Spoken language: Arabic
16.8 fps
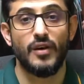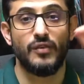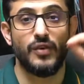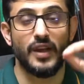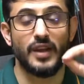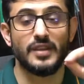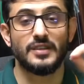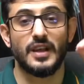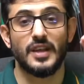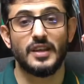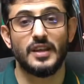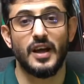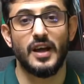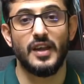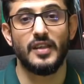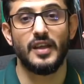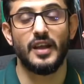
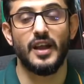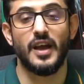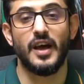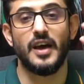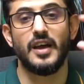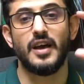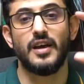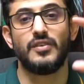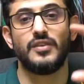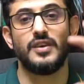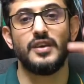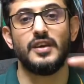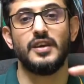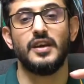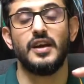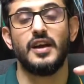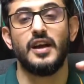فنزلت هذه الآية
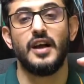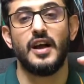في